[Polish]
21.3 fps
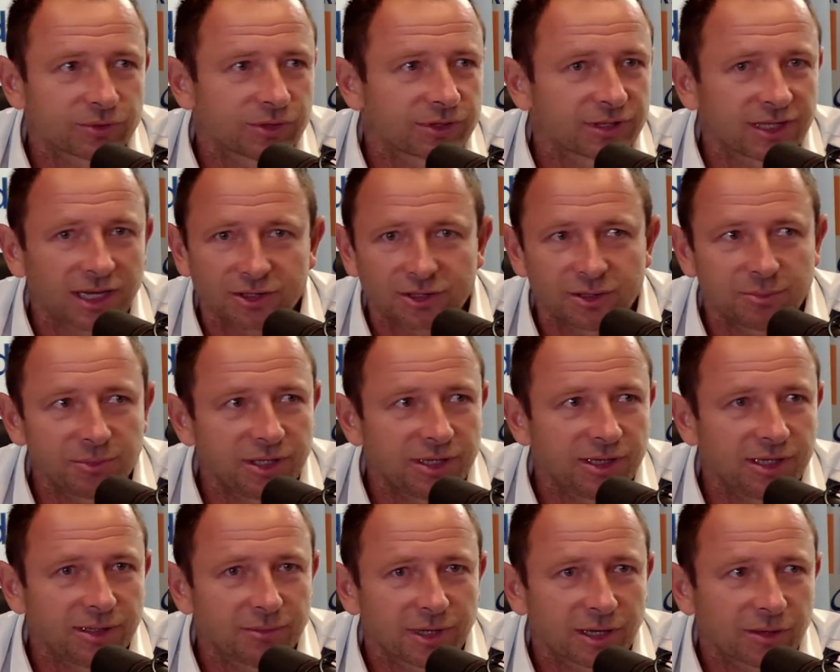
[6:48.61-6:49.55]
czy z każdym
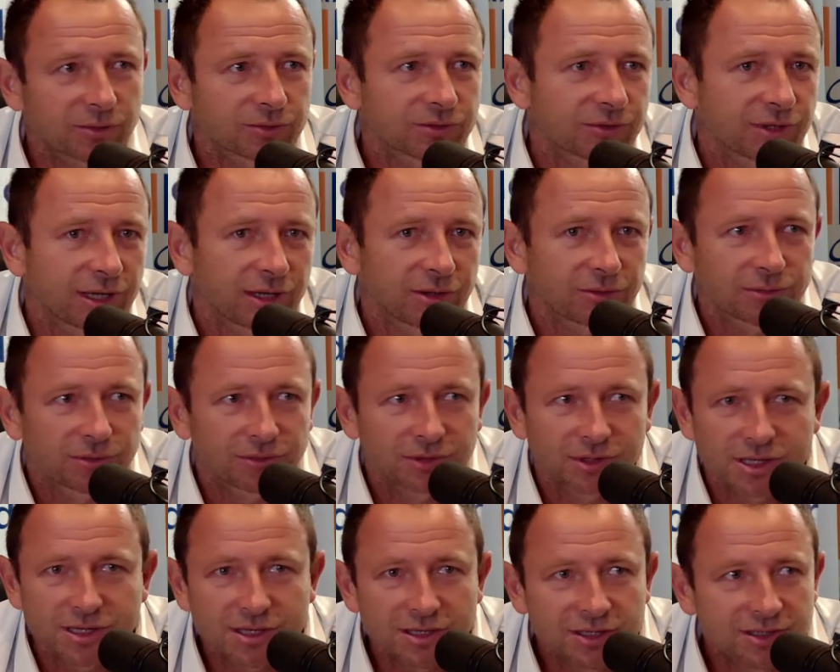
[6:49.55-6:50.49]
innym nachodzonego, to
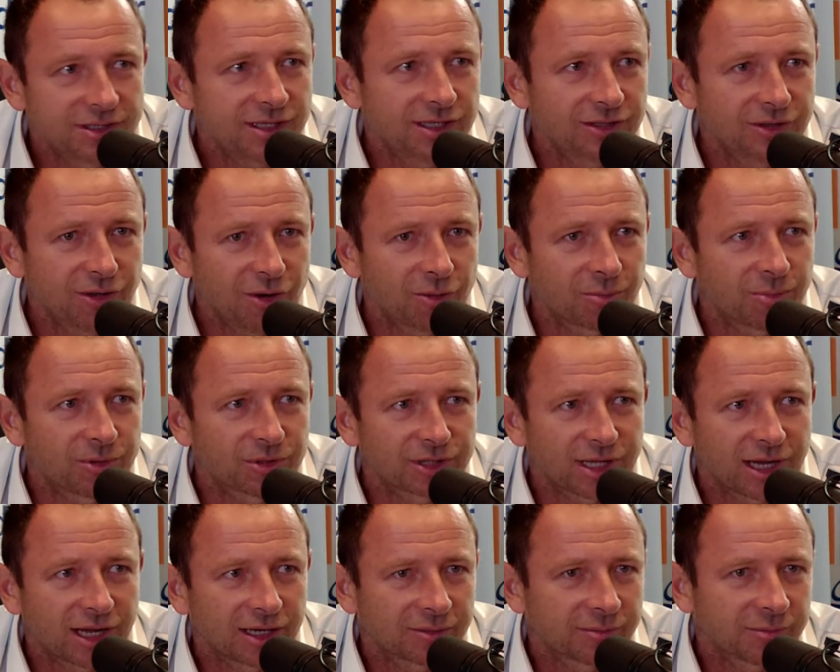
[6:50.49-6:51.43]
ty nic nie zrobisz,
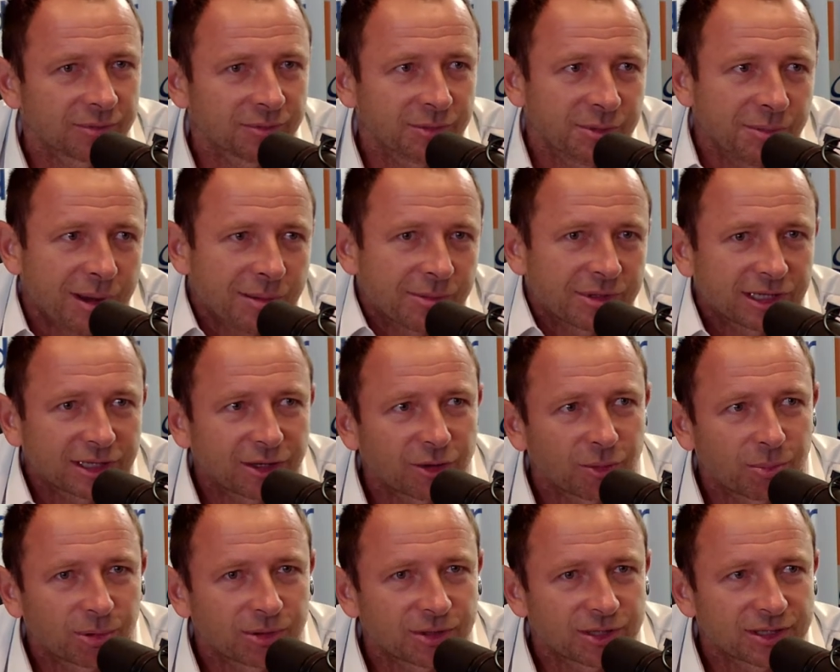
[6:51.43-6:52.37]
tak? My no nie mamy
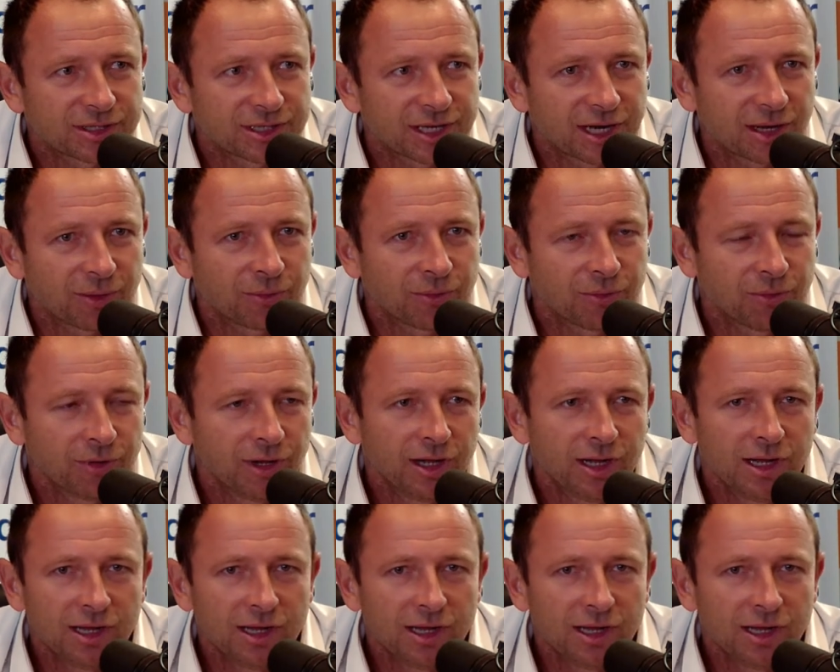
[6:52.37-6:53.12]
takiego potencjału.